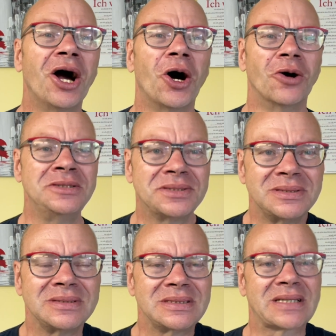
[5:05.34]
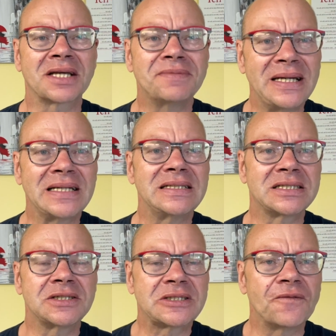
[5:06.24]
Und deswegen
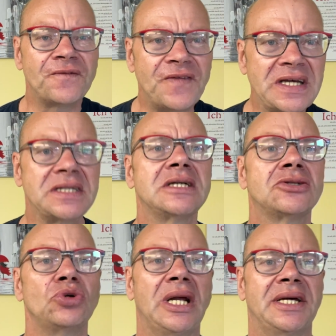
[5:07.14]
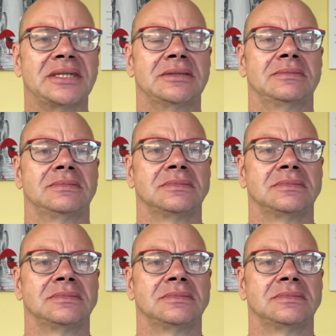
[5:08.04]
ist es so wichtig zu lesen.